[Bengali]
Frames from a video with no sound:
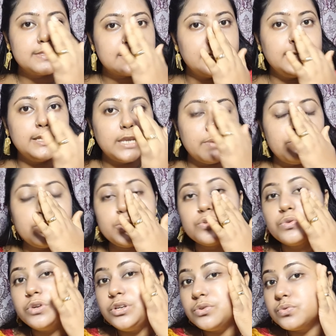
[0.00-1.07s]
স্কিনটা
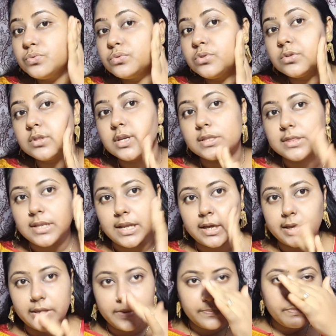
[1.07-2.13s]
ভীষণই সুন্দর দেখতে
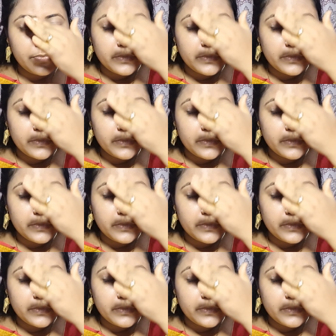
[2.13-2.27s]
লাগে